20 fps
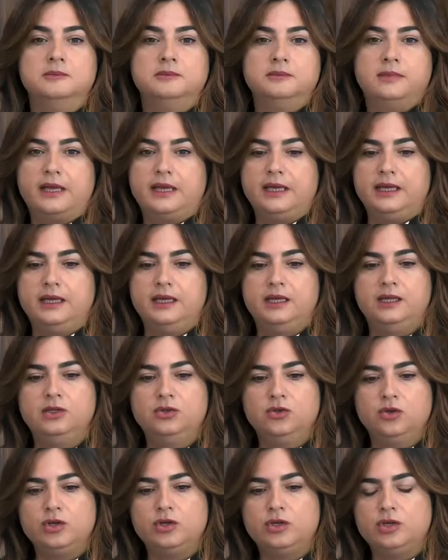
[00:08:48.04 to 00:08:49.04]
Eh, eh,
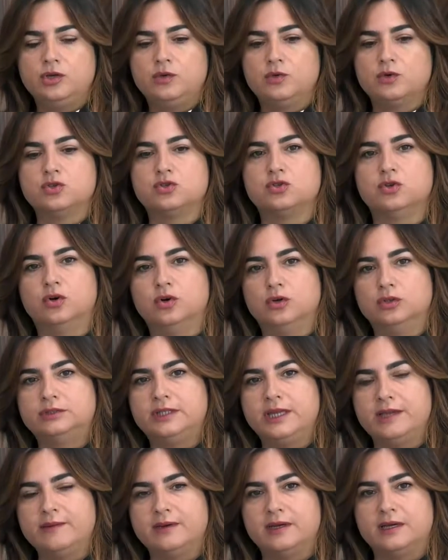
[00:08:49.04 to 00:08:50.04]
noi questo
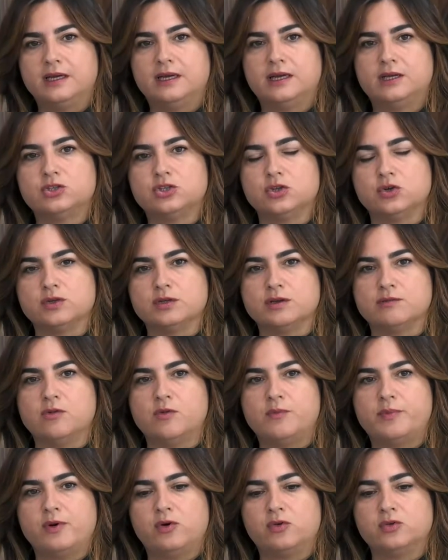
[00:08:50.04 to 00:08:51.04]
tema ce lo siamo
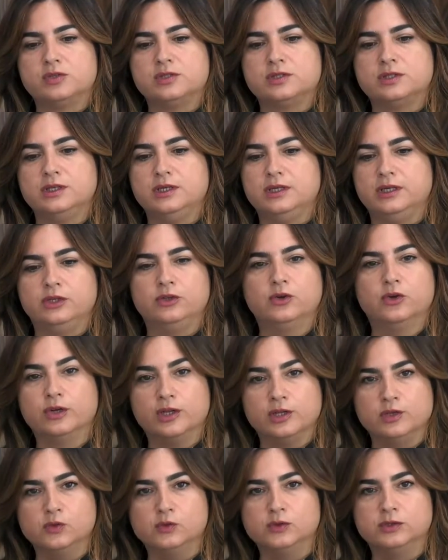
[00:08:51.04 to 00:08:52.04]
posti non
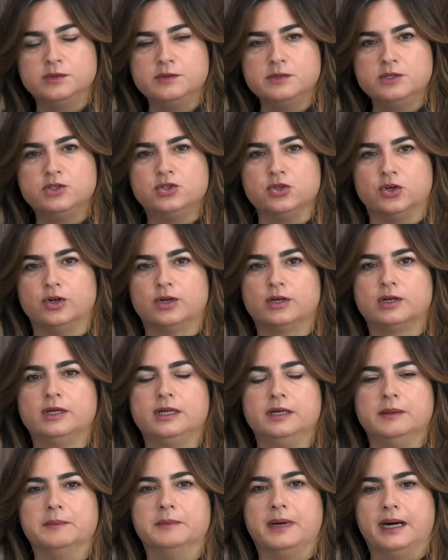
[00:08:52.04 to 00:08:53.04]
negli ultimi
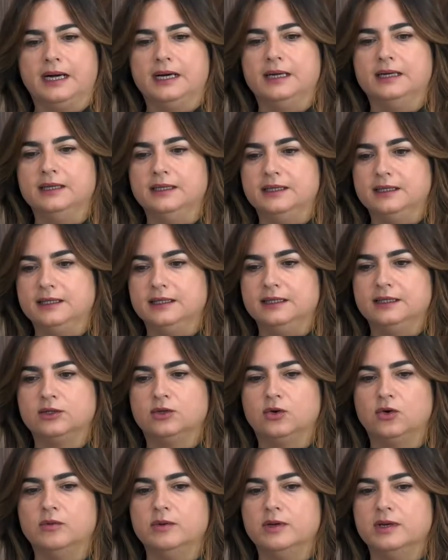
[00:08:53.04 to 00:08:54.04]
giorni, ma eh,
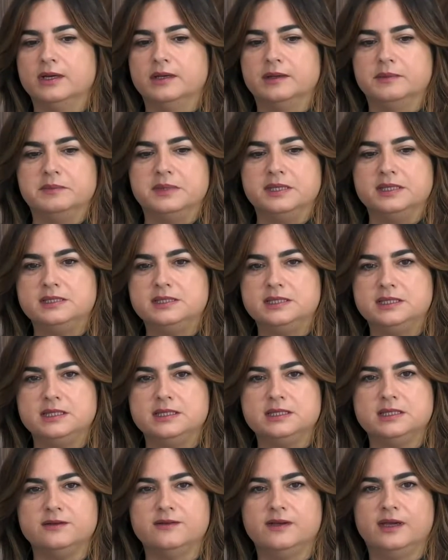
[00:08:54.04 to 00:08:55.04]
come bensì
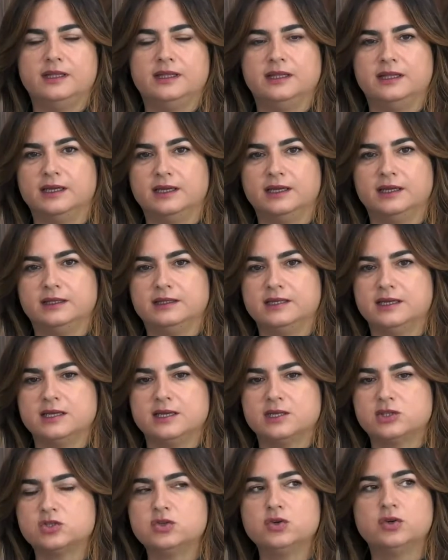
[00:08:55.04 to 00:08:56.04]
si vede dalle, dalle,
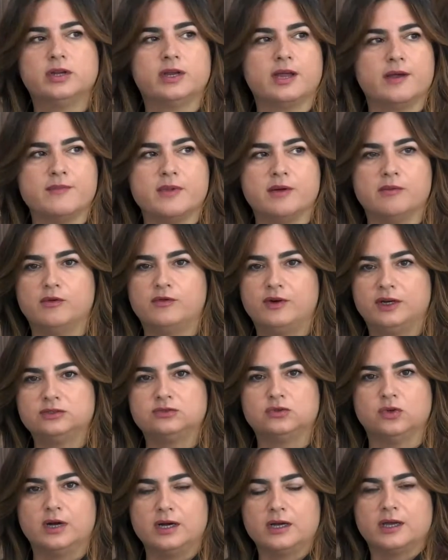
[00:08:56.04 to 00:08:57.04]
azioni che abbiamo
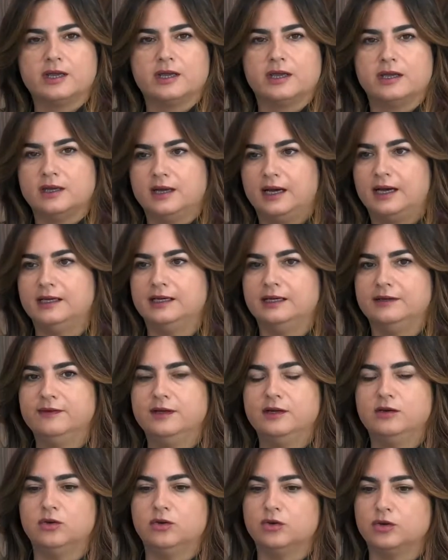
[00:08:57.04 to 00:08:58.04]
fatto anche a
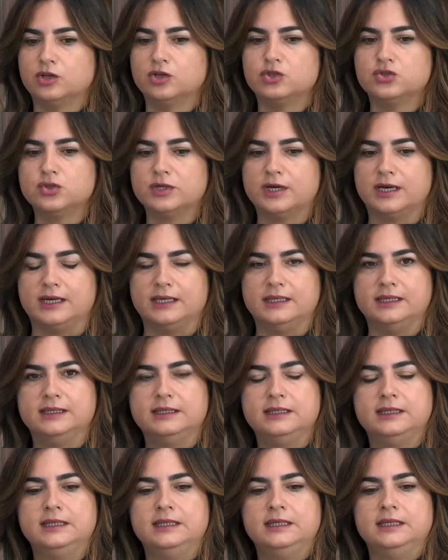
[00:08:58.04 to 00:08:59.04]
livello regionale,
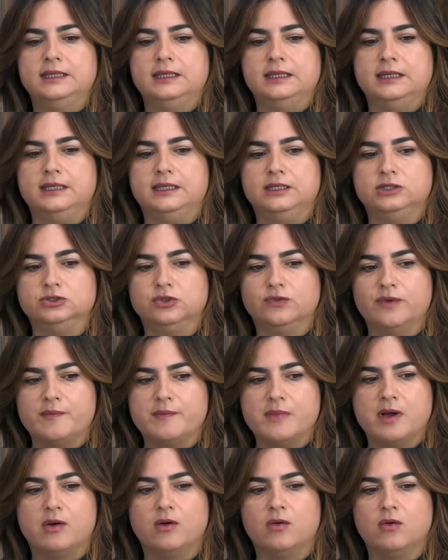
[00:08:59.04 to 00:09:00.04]
eh, dove
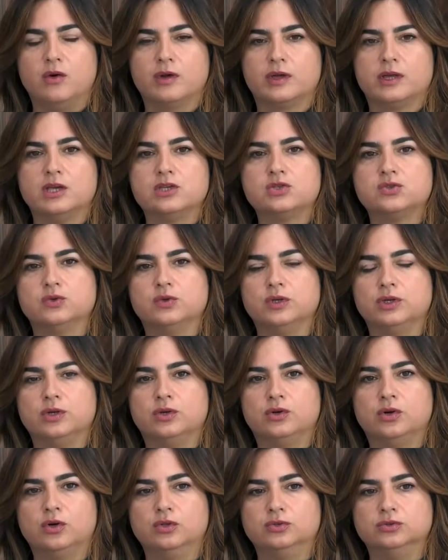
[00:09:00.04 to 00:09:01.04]
abbiamo chiesto un
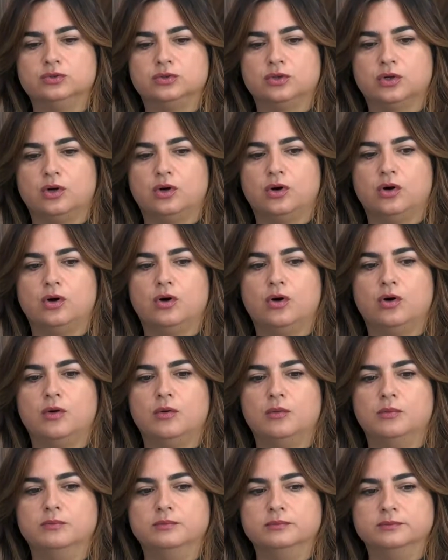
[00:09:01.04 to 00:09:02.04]

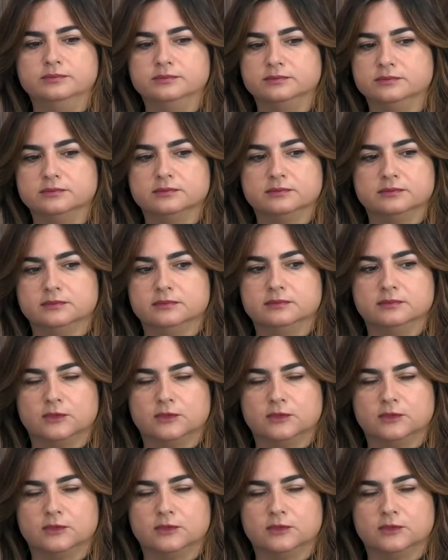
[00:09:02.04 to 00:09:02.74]
incontro mh,